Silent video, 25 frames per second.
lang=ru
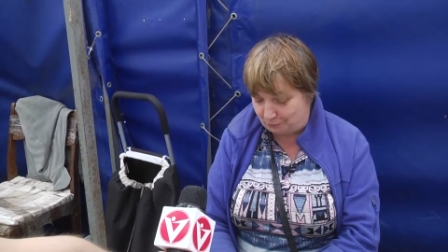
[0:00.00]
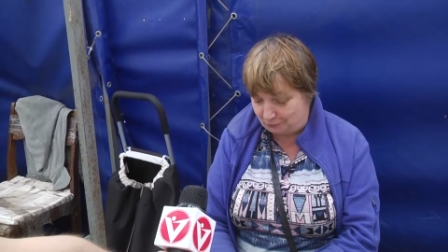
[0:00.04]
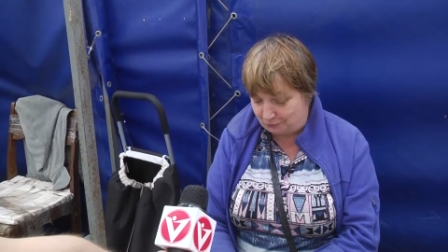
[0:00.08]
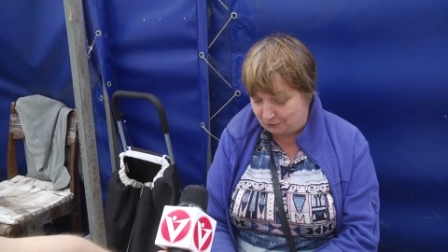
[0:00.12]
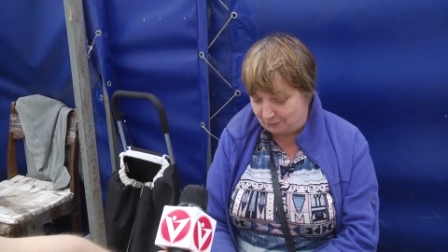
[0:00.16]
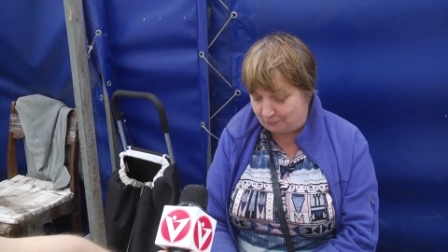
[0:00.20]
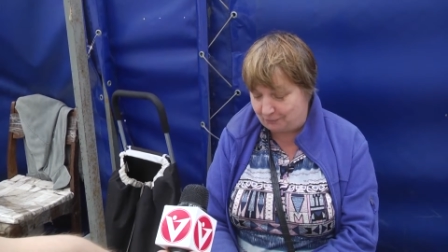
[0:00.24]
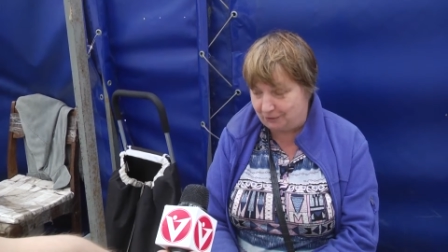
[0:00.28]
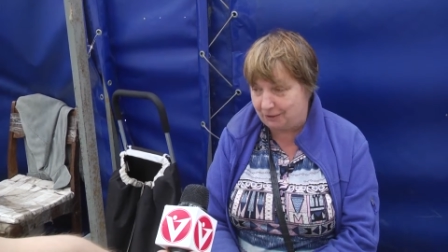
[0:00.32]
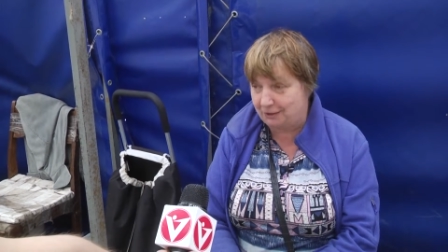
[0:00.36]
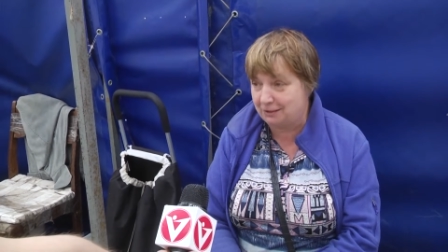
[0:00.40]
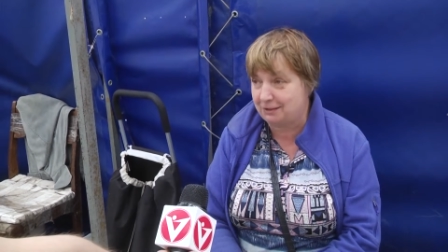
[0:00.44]

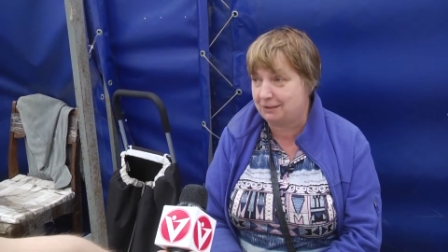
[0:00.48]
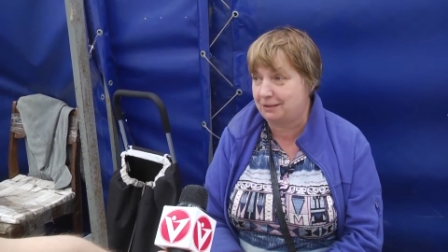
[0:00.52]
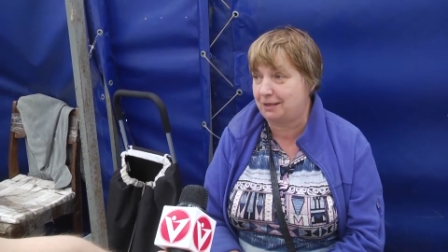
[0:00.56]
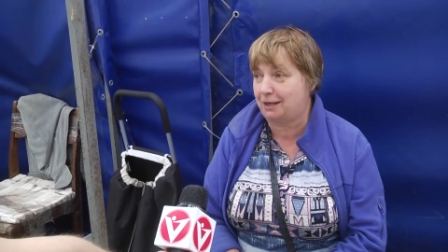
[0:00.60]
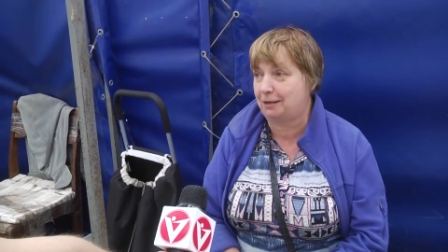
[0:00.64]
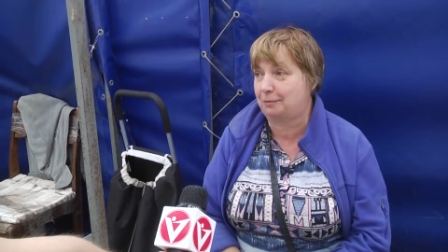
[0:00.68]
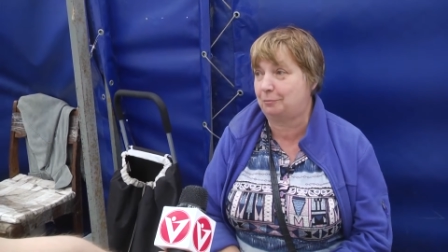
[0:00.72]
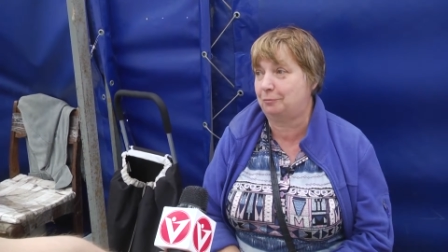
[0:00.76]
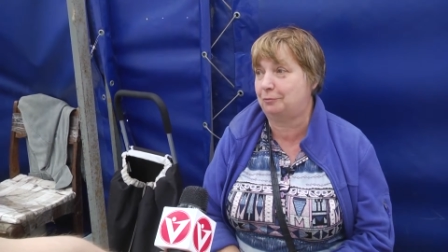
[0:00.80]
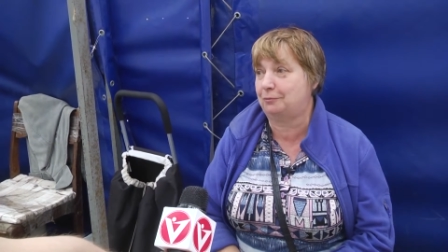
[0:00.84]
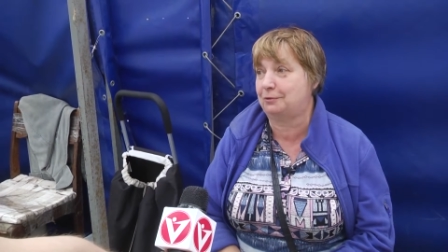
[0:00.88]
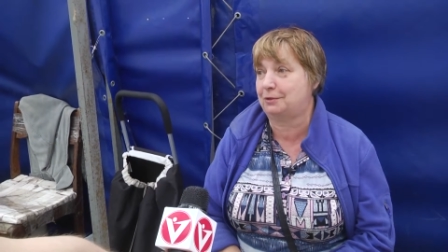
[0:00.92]
будем есть
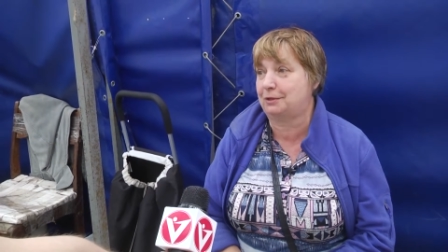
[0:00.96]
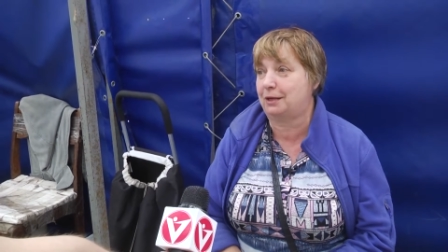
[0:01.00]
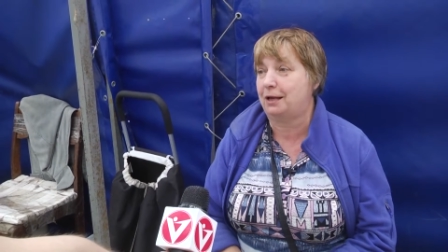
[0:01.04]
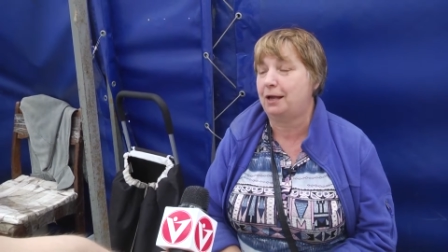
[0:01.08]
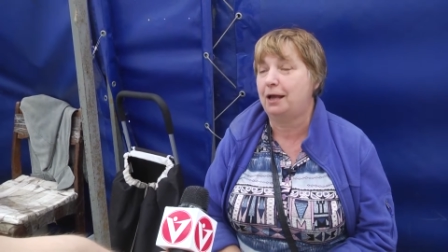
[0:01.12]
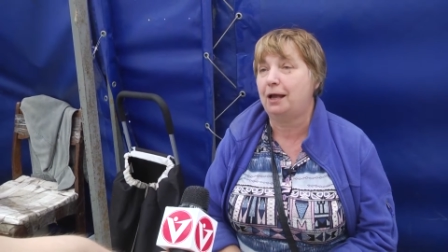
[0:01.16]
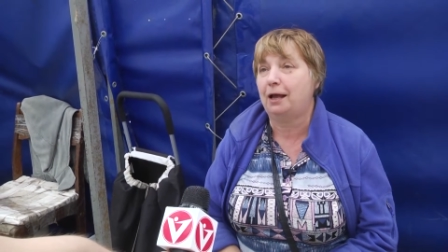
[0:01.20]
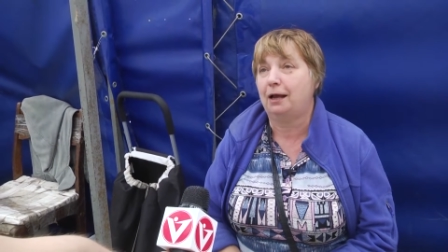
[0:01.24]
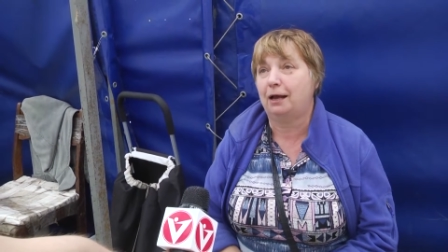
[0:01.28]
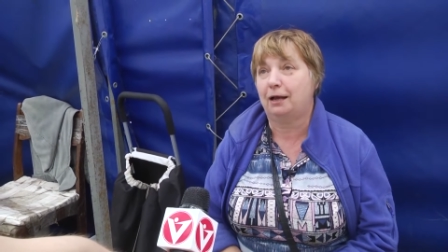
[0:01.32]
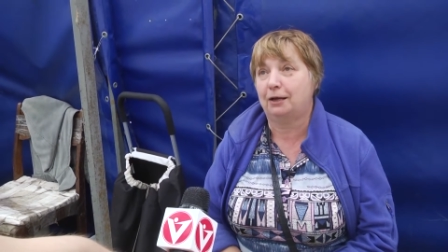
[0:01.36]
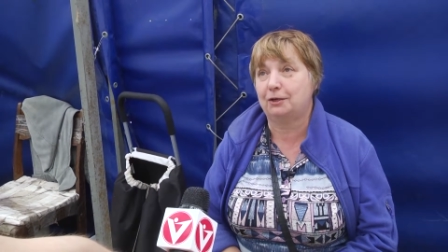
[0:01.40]
арбузы.
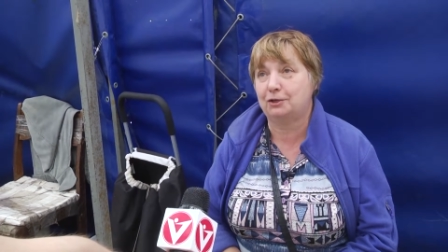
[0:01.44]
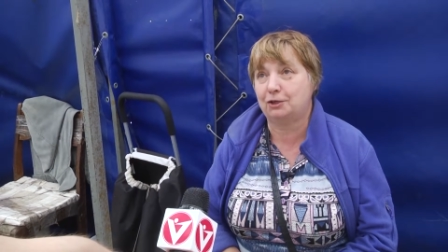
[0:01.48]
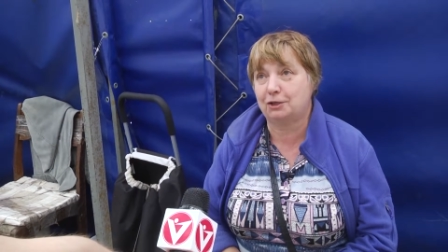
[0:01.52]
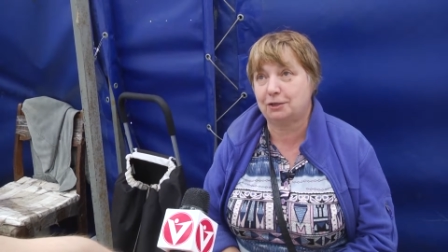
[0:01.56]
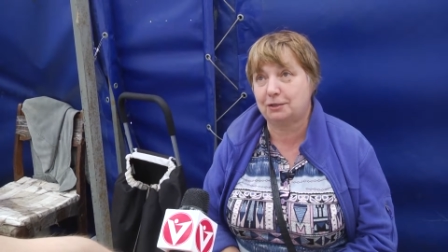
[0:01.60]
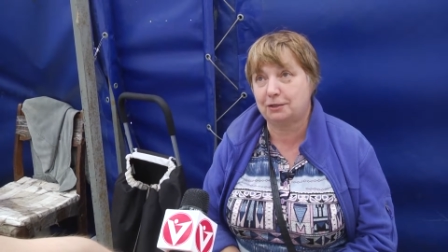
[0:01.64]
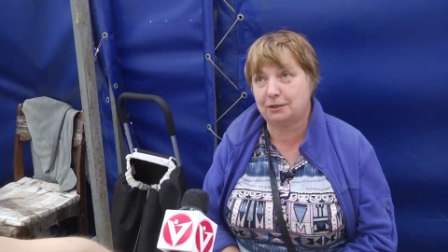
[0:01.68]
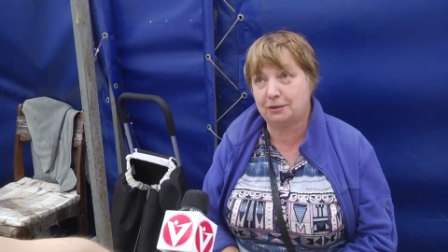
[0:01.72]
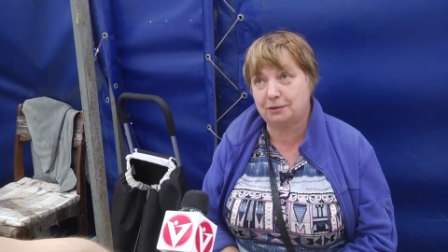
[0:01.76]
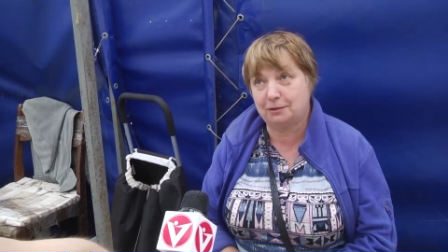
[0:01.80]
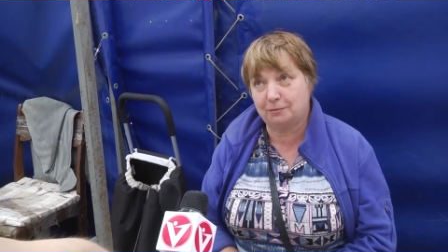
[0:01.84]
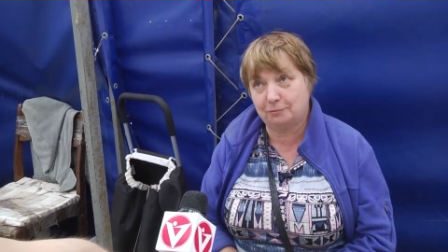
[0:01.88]
А
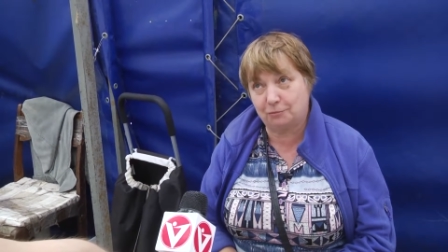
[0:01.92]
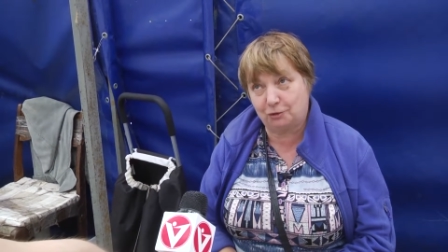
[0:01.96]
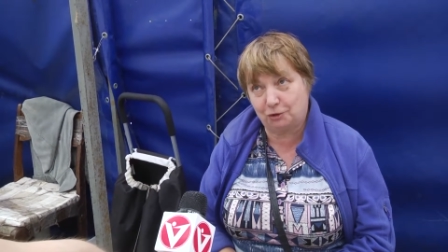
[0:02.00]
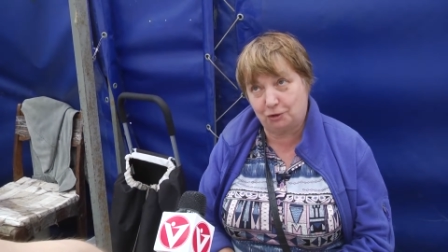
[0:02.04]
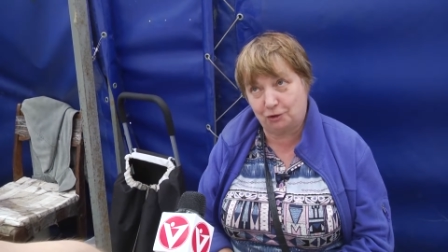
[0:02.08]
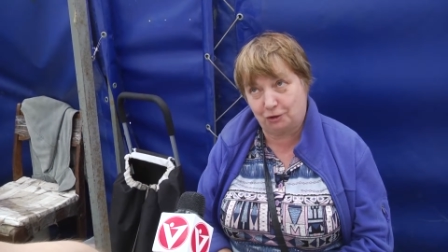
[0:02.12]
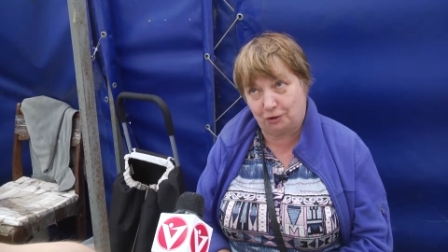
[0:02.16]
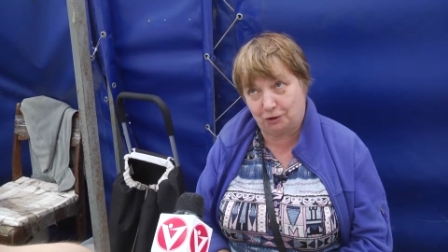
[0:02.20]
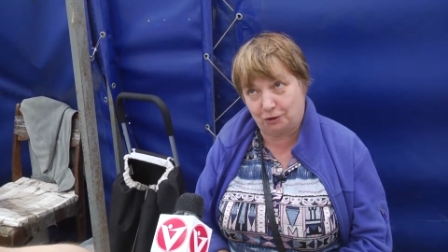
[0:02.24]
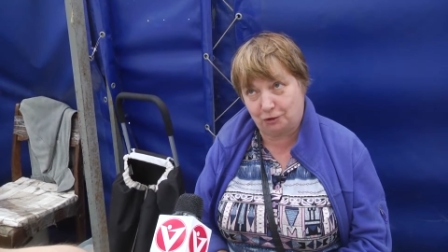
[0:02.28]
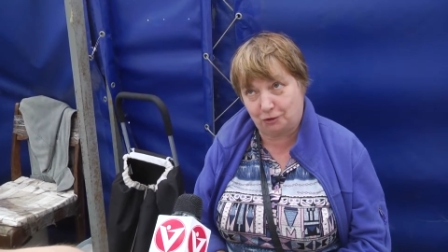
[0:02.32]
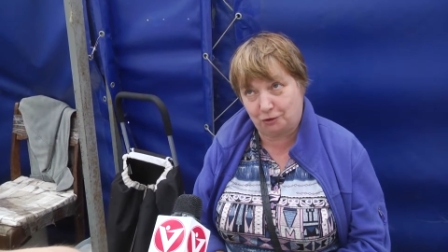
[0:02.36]
сейчас едим
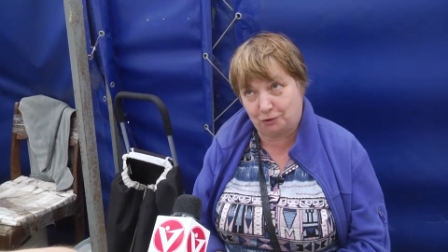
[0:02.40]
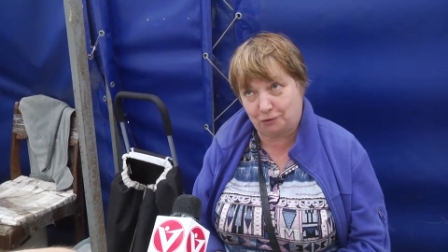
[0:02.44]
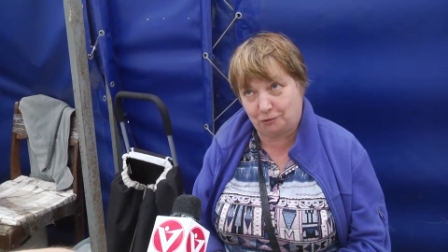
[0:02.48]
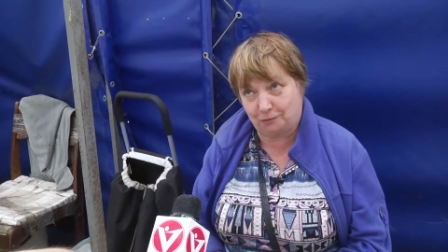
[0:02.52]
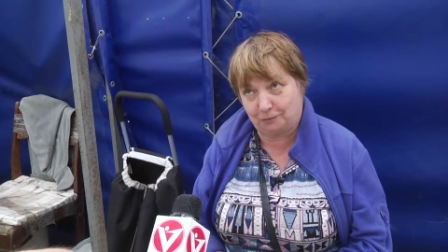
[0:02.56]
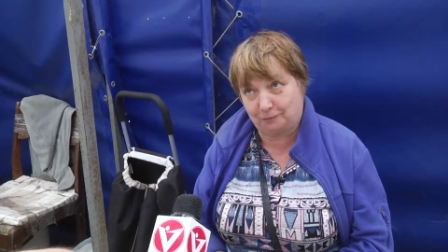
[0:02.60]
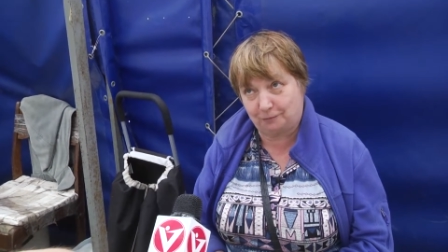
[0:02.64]
черешню,